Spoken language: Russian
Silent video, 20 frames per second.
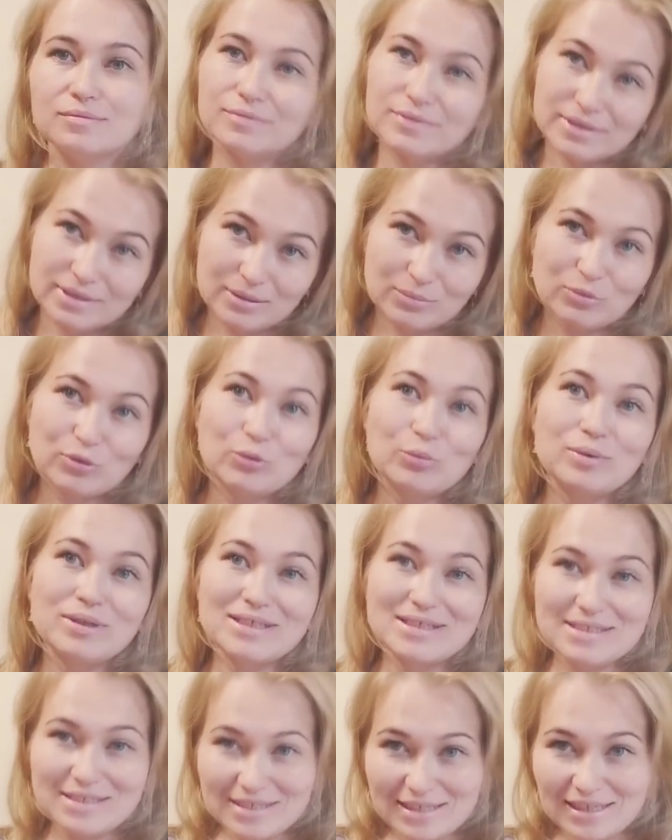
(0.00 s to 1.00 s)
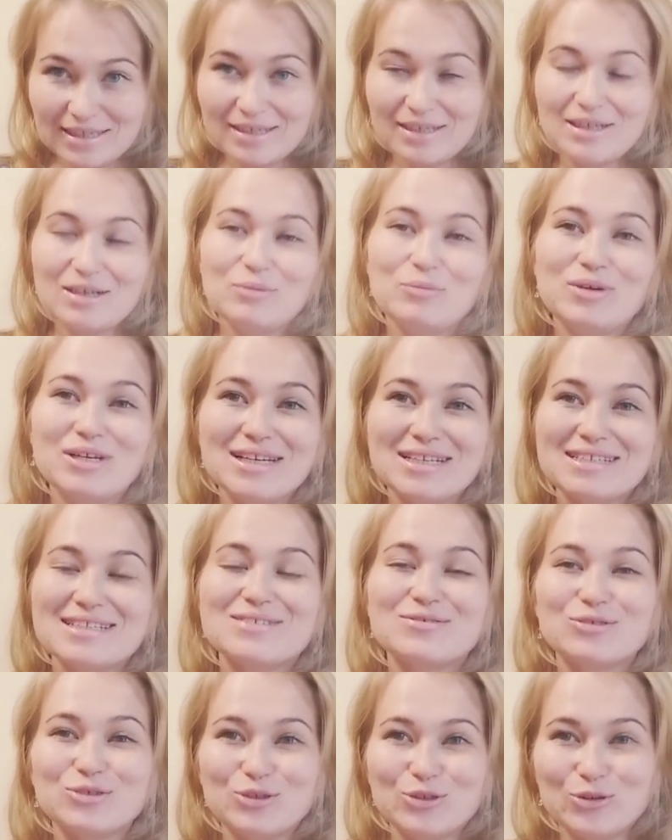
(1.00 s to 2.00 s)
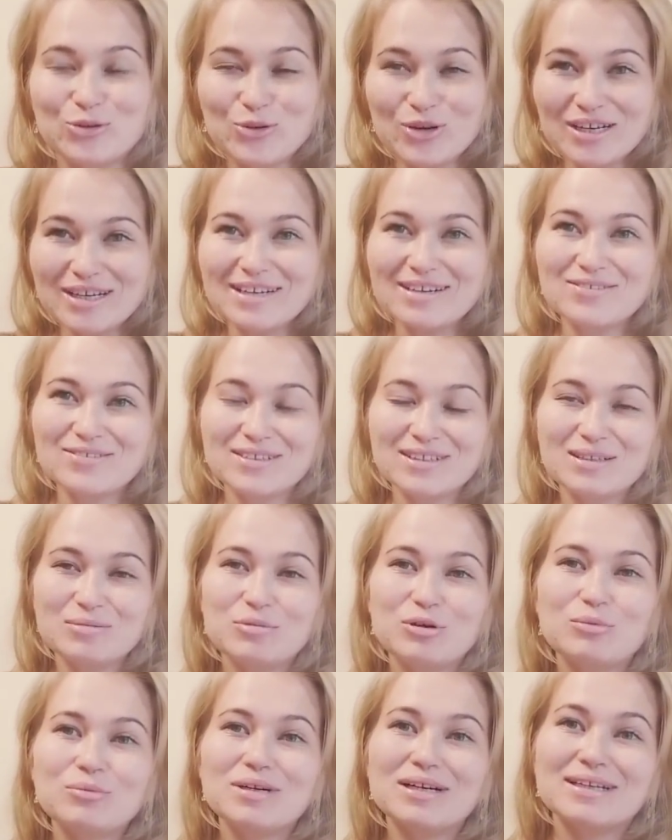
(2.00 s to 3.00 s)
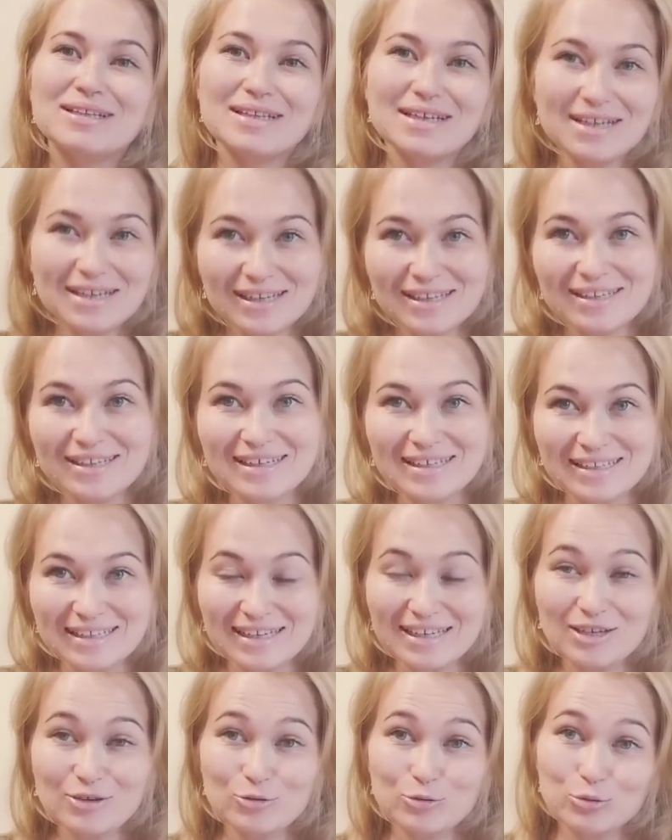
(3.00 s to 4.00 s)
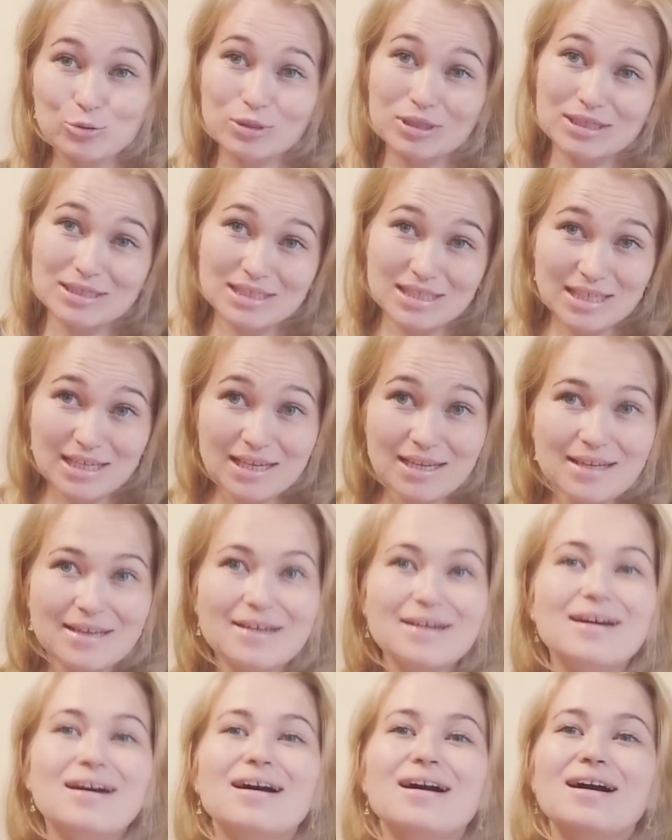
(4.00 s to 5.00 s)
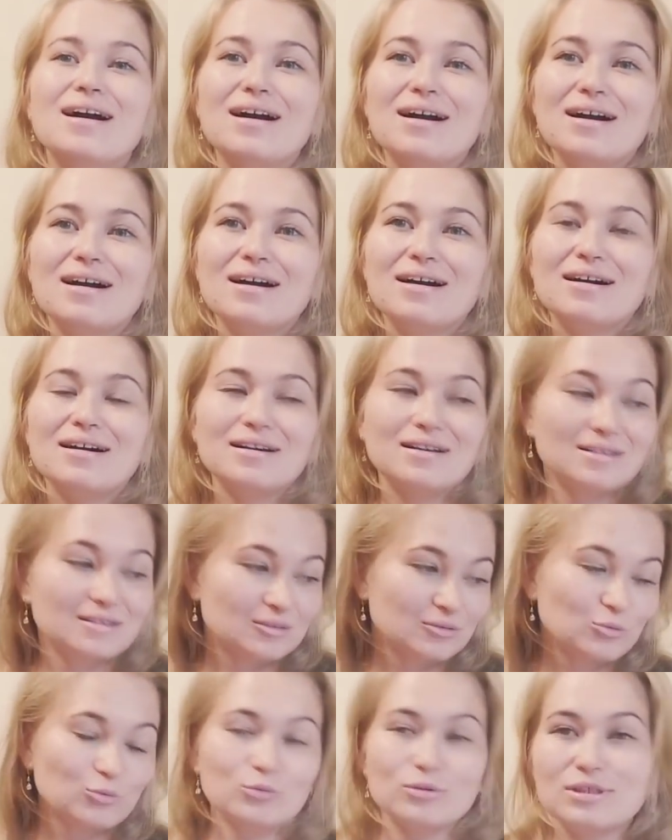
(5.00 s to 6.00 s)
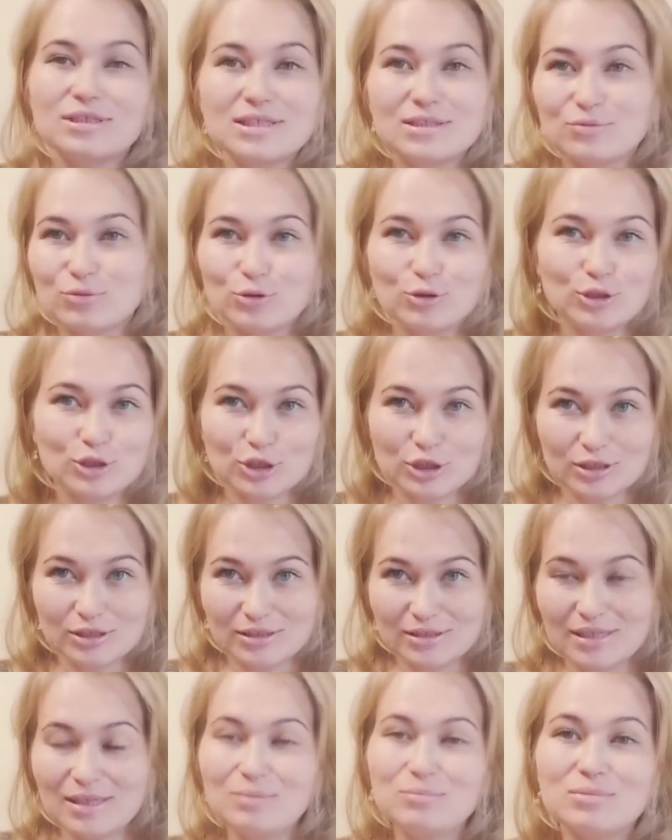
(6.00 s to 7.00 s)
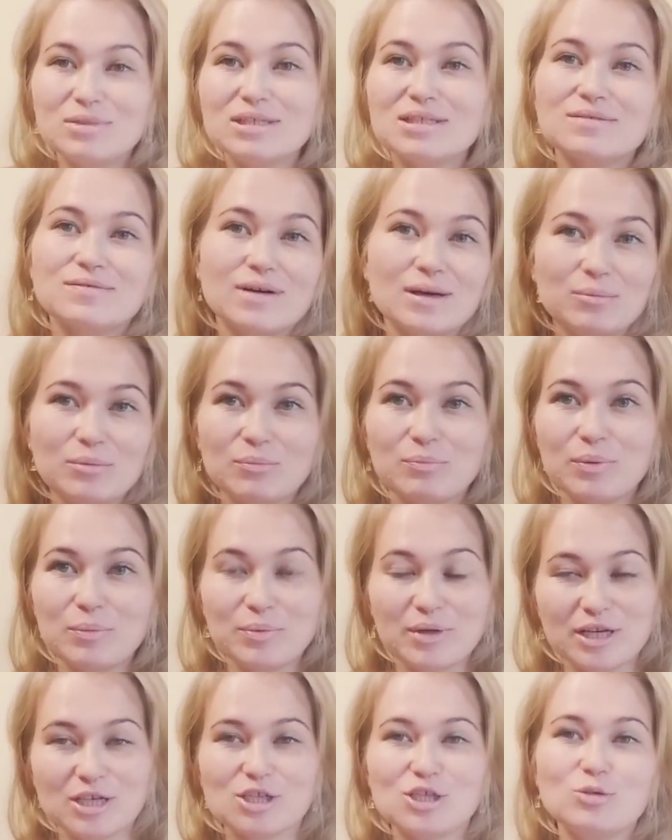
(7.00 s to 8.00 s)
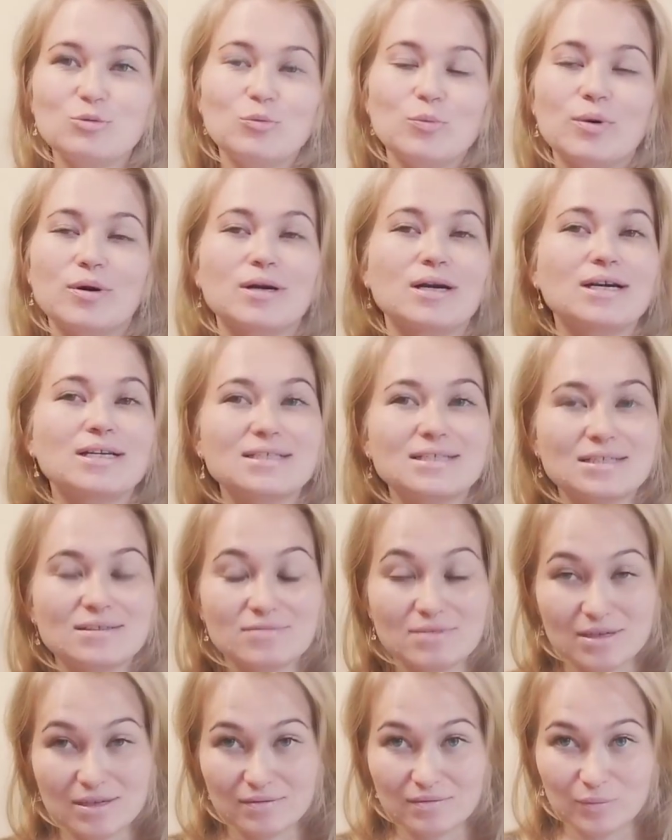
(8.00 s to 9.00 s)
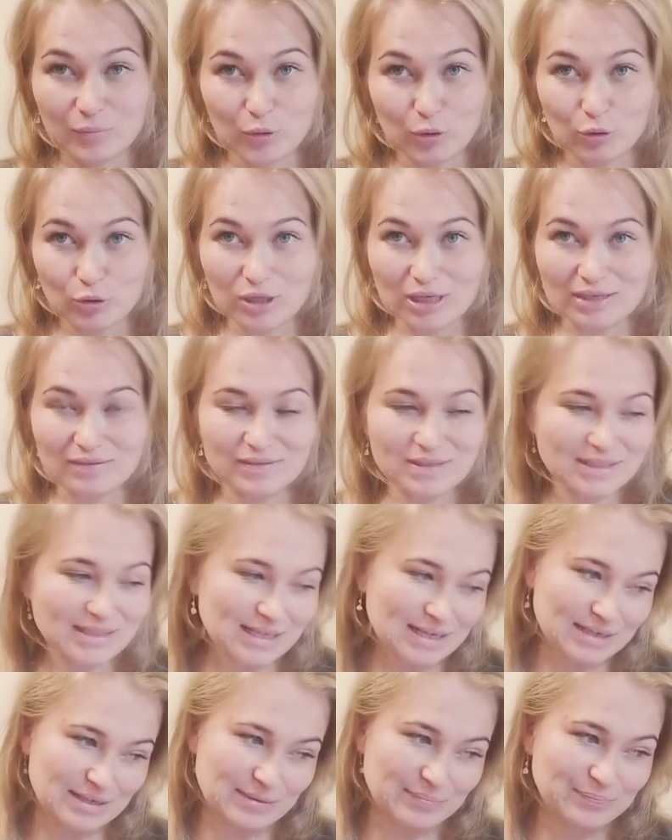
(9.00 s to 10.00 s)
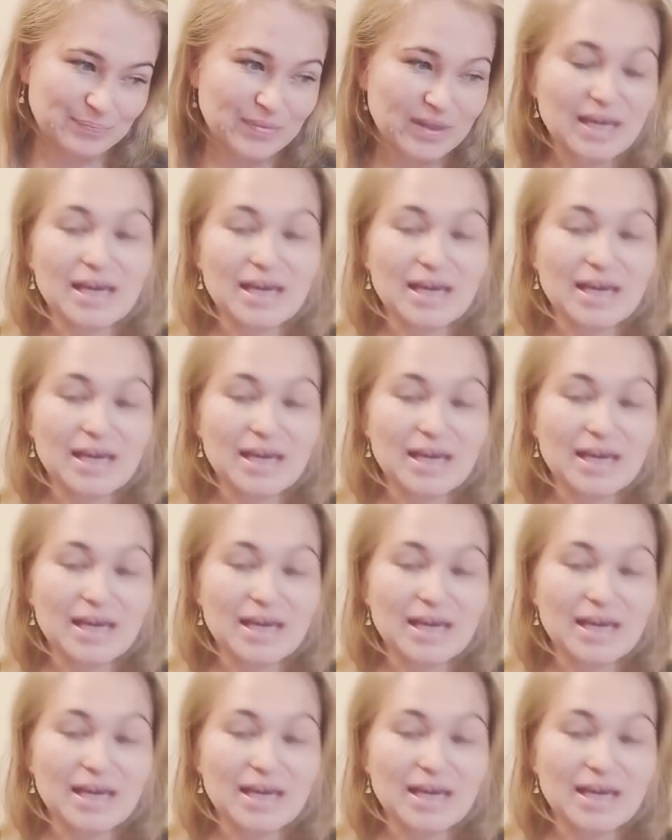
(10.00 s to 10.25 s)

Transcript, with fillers: Всем добрый день, меня зовут Ольга, вы на моем канале, на канале о рукоделии. А, ну, на сегодняшний день мы с вами по-прежнему пока разговариваем только о вязании.